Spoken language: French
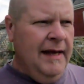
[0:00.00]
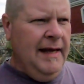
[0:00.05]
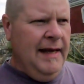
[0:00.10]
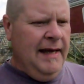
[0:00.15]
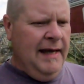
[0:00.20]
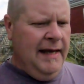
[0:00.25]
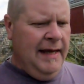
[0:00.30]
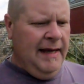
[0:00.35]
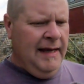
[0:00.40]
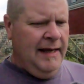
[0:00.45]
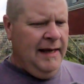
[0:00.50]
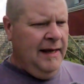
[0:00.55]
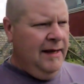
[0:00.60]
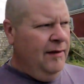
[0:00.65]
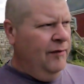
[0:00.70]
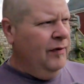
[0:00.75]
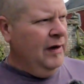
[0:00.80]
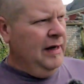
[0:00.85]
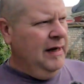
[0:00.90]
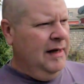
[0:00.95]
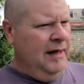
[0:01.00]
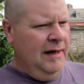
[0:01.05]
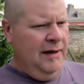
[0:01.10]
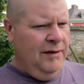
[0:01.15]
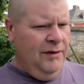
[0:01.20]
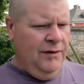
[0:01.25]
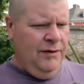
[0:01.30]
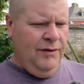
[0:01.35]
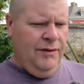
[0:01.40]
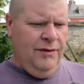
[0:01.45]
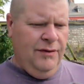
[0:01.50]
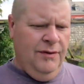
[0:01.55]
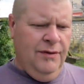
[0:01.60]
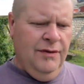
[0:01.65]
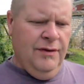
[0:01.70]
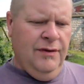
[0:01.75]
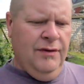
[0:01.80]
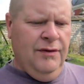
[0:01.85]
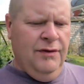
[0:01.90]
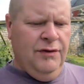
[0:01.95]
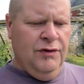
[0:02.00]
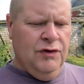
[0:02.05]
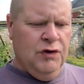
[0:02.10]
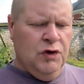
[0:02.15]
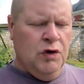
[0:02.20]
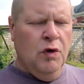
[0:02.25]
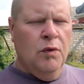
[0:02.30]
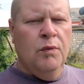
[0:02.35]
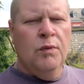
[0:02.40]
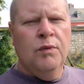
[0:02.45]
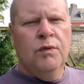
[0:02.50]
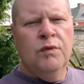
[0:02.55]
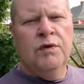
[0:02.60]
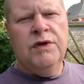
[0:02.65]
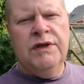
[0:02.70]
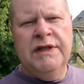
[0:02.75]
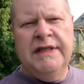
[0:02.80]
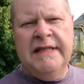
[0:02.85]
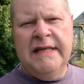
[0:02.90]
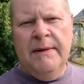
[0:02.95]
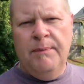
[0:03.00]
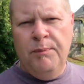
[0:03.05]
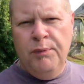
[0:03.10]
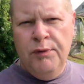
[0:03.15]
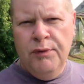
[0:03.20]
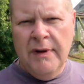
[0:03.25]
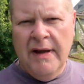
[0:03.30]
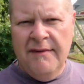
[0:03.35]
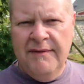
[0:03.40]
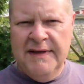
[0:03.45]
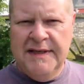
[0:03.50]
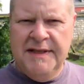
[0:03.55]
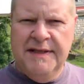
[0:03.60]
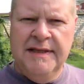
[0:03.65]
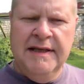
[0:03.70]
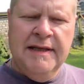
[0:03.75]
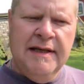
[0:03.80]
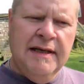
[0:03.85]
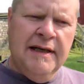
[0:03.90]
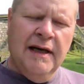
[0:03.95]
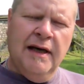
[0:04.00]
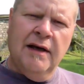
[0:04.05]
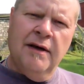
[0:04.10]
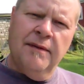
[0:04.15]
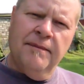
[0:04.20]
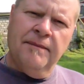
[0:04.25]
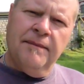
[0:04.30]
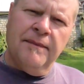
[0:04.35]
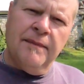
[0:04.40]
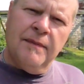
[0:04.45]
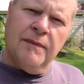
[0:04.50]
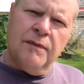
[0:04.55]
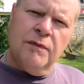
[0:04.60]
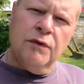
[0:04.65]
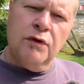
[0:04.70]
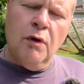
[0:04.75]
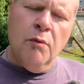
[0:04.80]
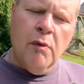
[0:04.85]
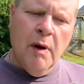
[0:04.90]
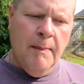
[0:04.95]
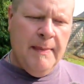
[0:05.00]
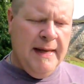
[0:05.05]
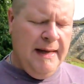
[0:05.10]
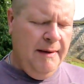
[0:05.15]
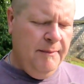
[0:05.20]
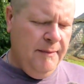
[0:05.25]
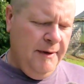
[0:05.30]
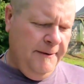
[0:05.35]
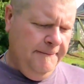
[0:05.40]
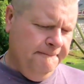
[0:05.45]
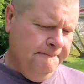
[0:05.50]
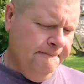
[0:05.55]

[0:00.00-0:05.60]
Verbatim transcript: Et voilà, euh, je ne sais plus investir de moi-même.